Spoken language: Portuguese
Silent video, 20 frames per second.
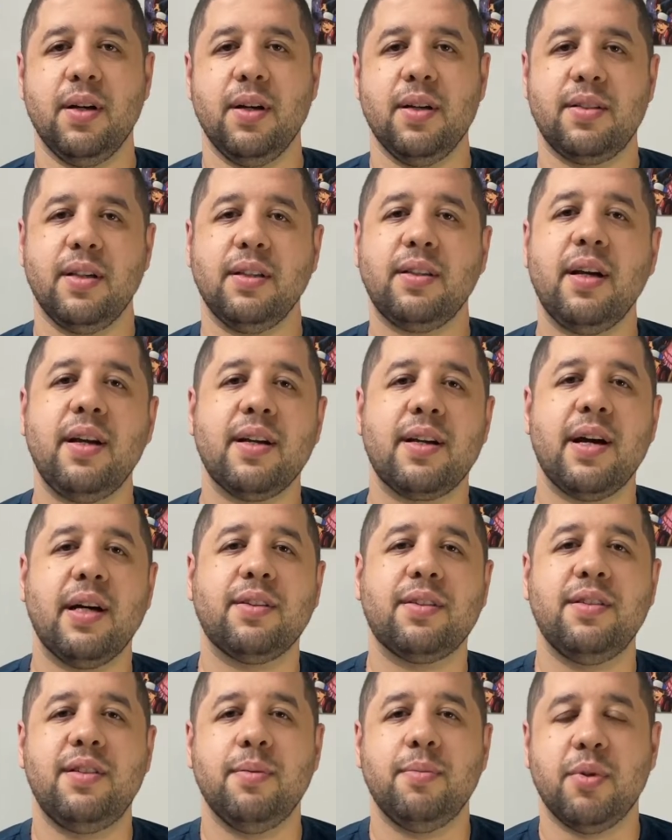Você tá ligado
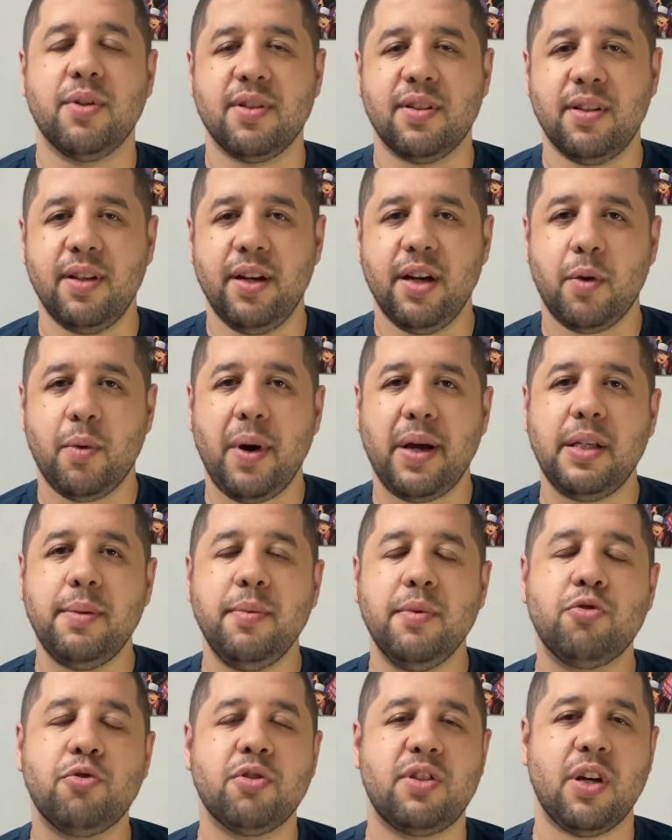que Demon Slayer é um anime
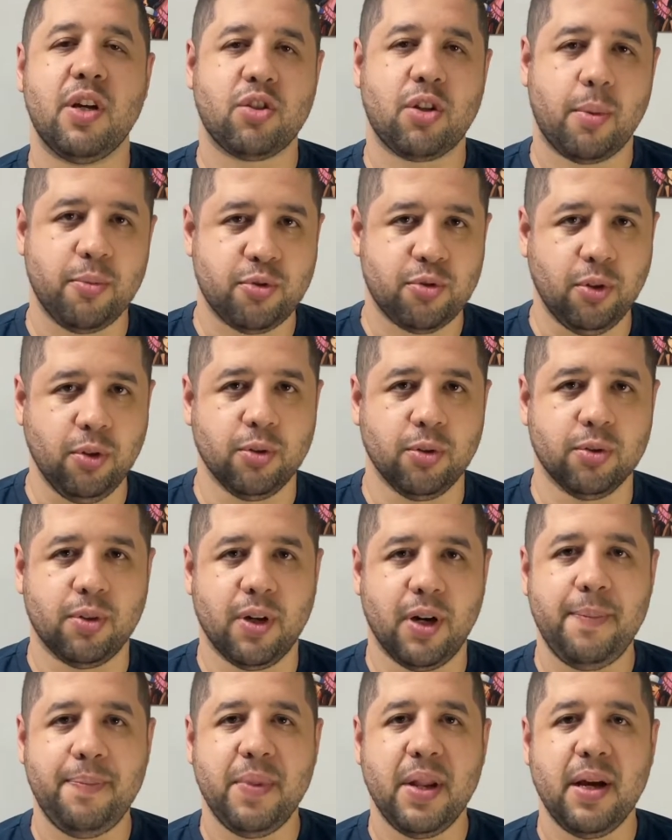de sucesso absoluto,
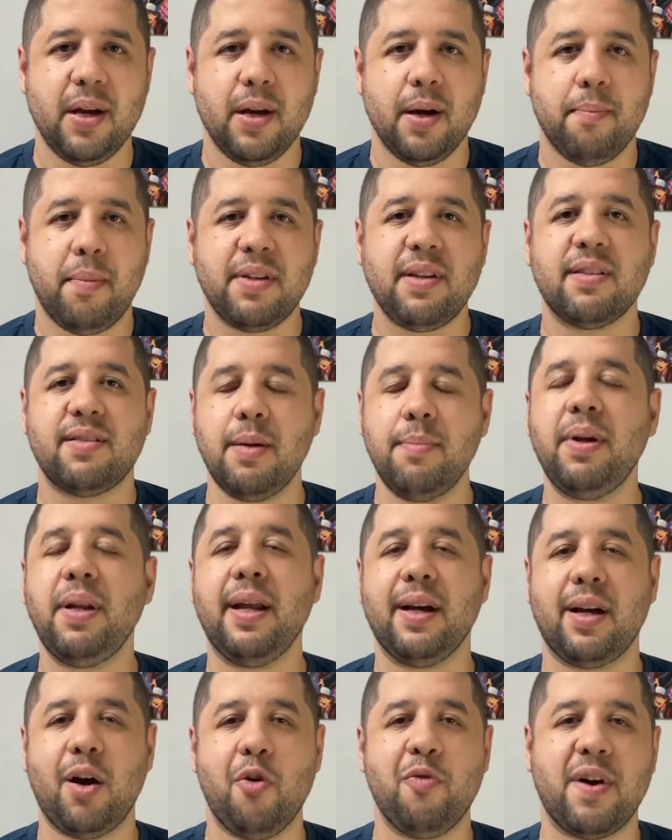né? Mas é sempre
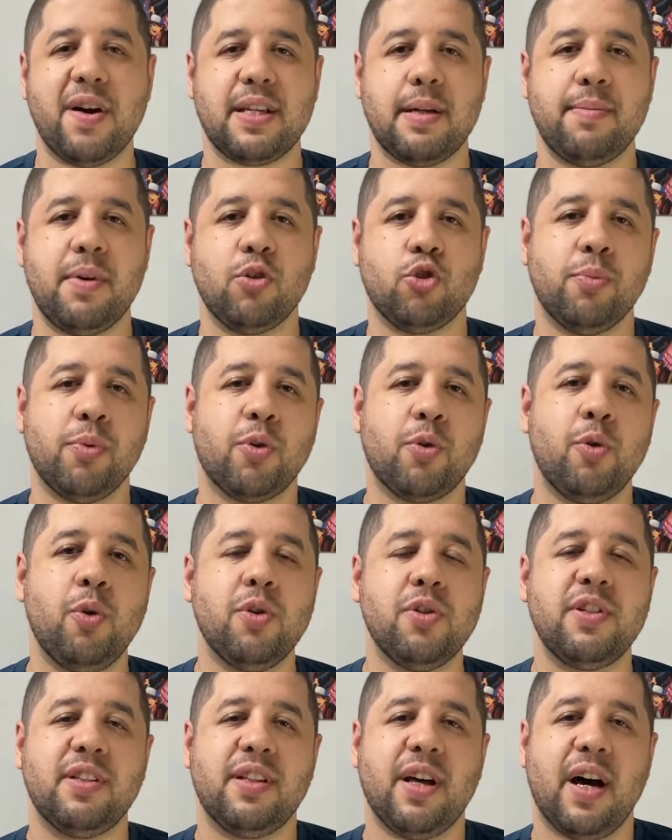legal ficar sabendo sobre
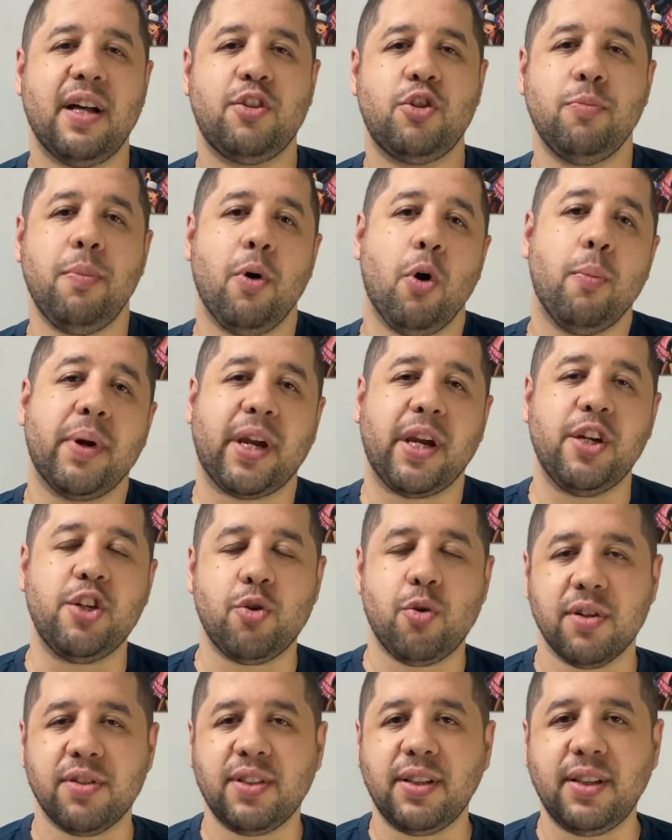curiosidades de uma obra que a gente
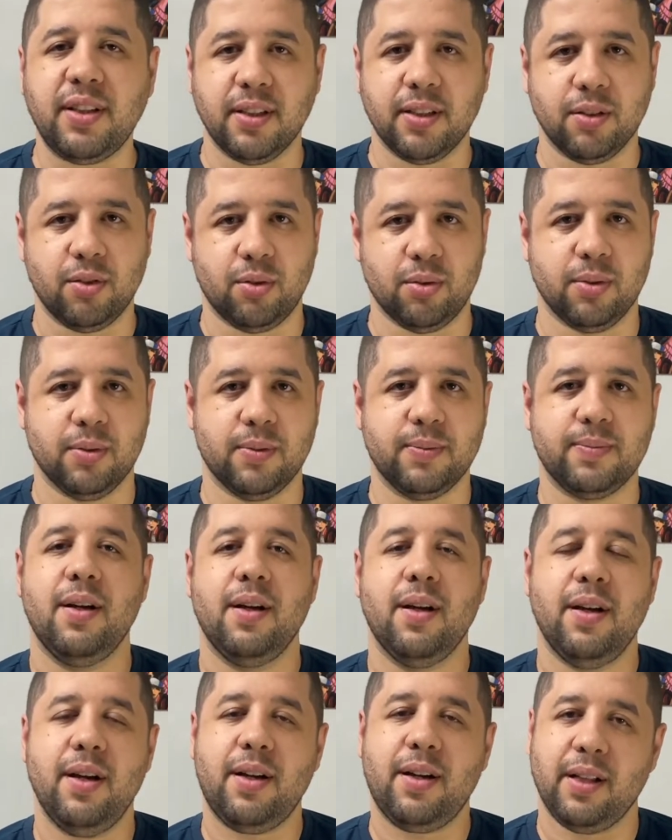gosta tanto.
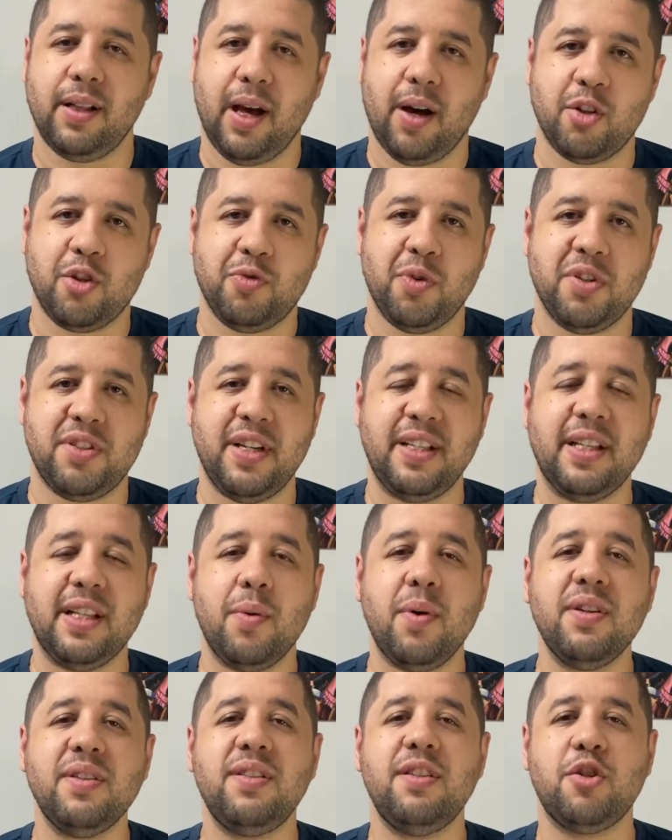E claro, se você ainda
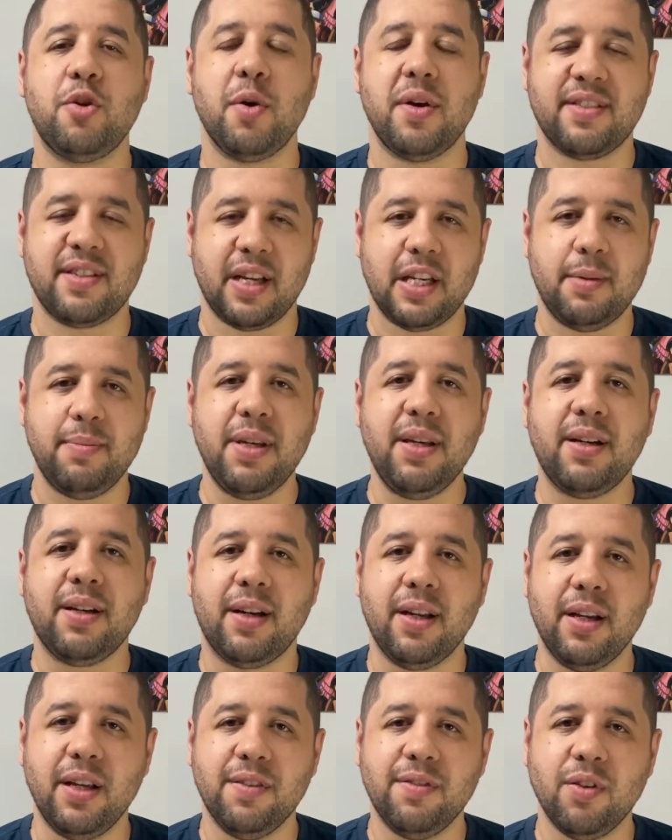não assistiu esse anime
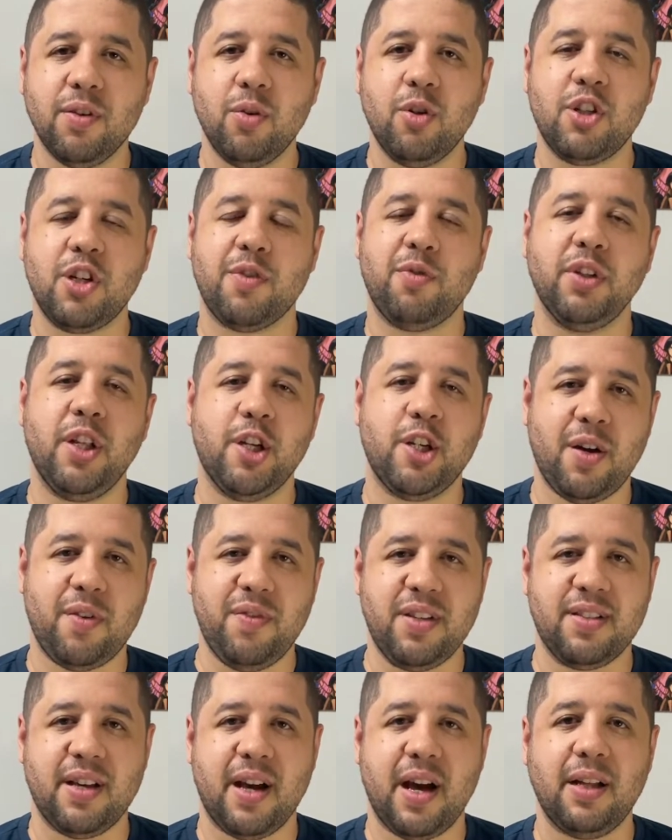incrível, já vou deixar
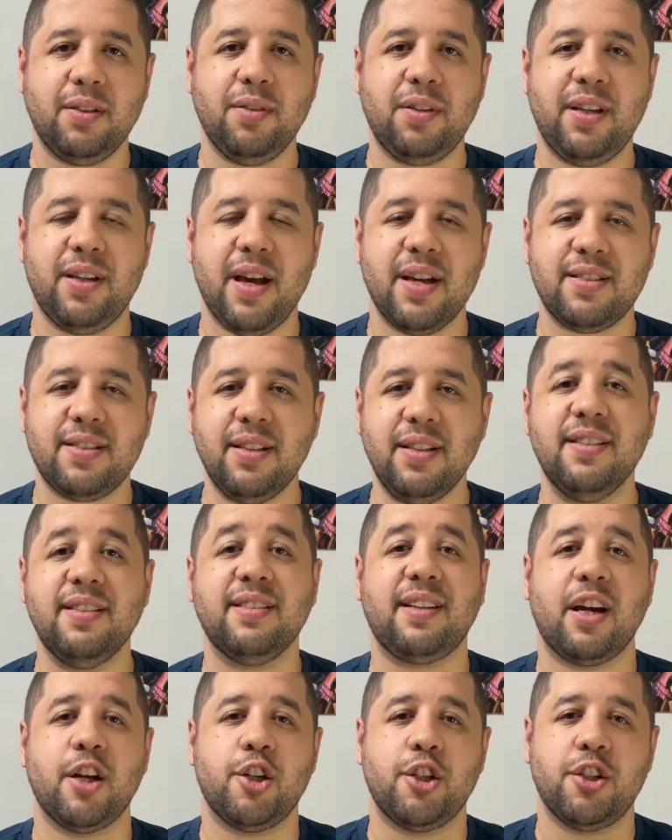avisado que essa
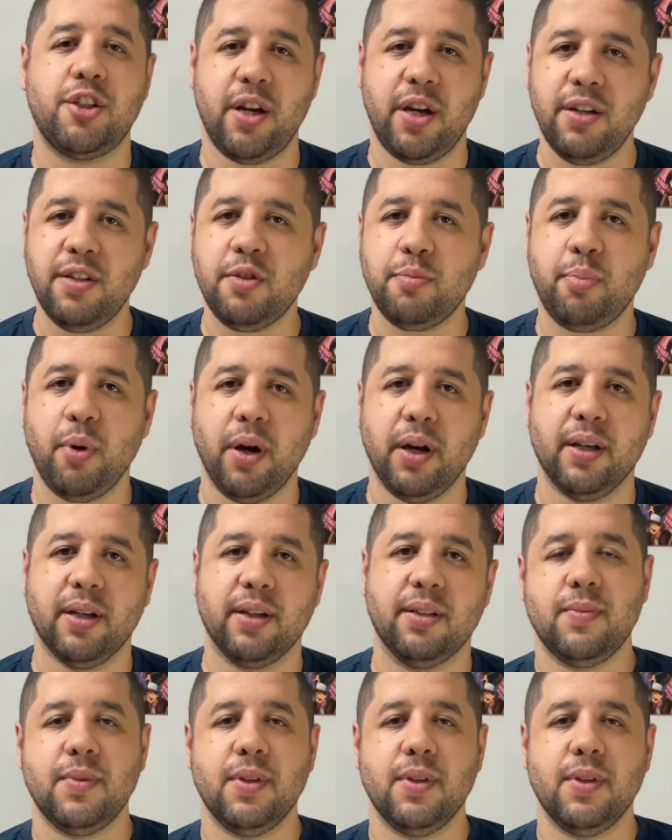lista tá cheia de spoiler.